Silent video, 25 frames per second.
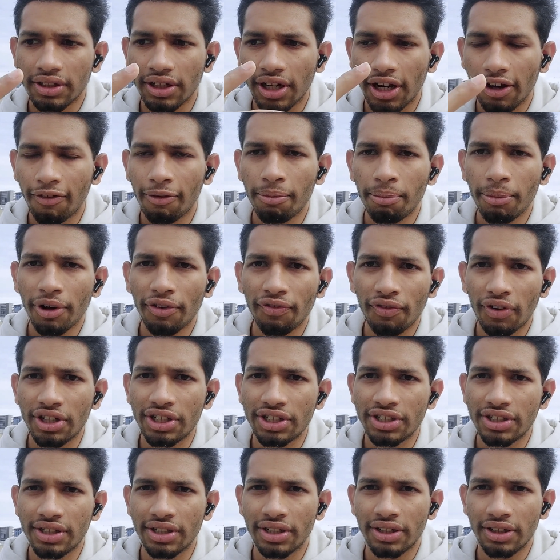నవంబర్
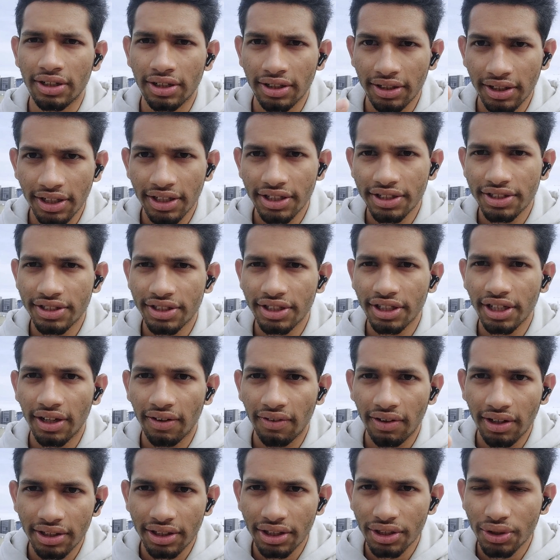ఫస్ట్ నుంచి
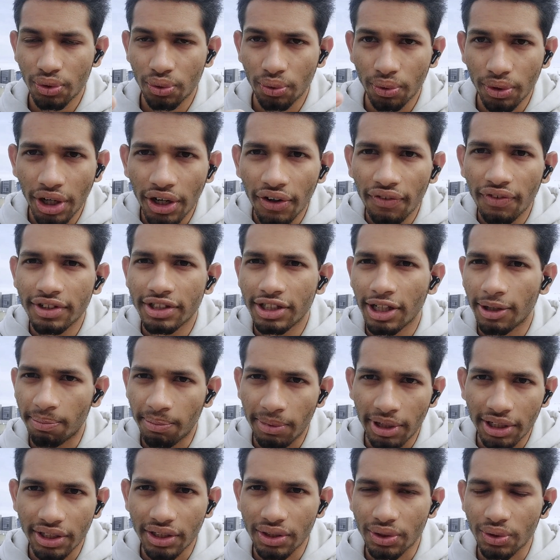ఎవరైతే స్టూడెంట్ వీసా
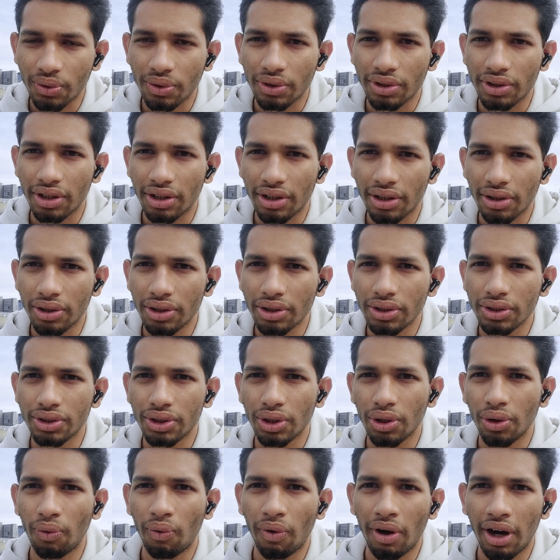అప్లై చేసుకుంటున్నారో
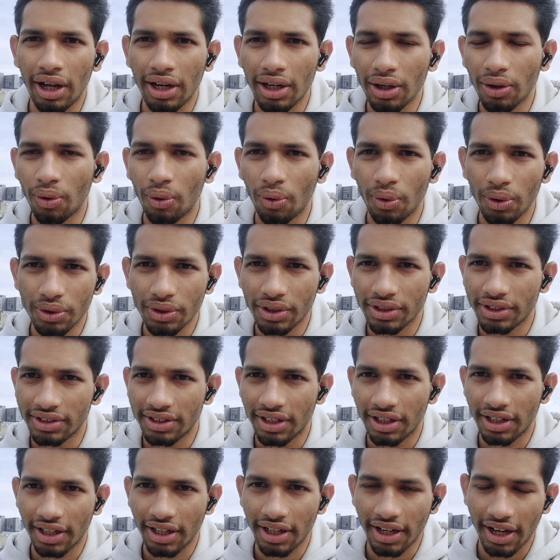సో వాళ్ళ కోర్స్
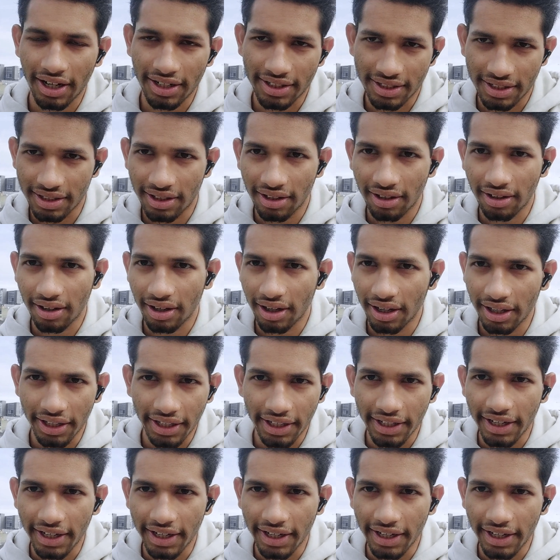వచ్చేసరికి ఖచ్చితంగా ఈ